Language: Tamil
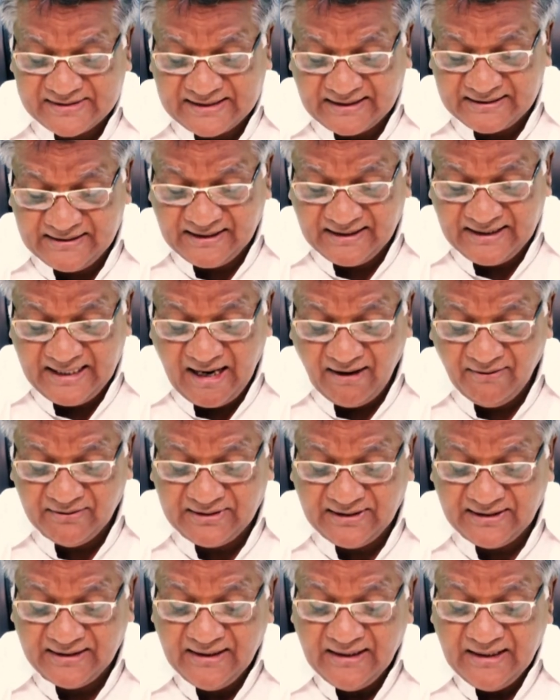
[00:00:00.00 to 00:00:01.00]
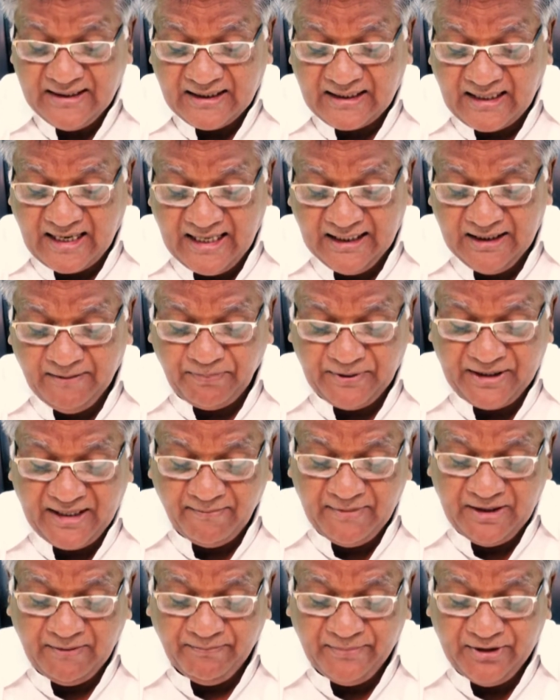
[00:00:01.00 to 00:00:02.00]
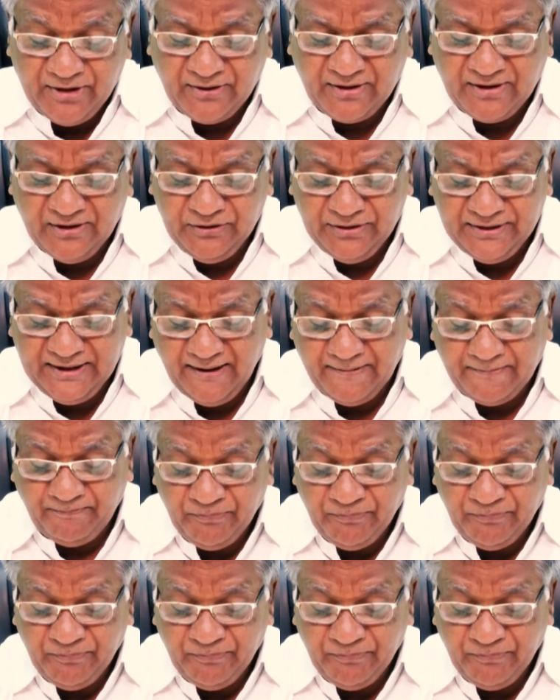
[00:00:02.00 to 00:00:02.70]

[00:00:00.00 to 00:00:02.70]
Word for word: சந்திரனையாவது காணப்படாமல் மிகுந்த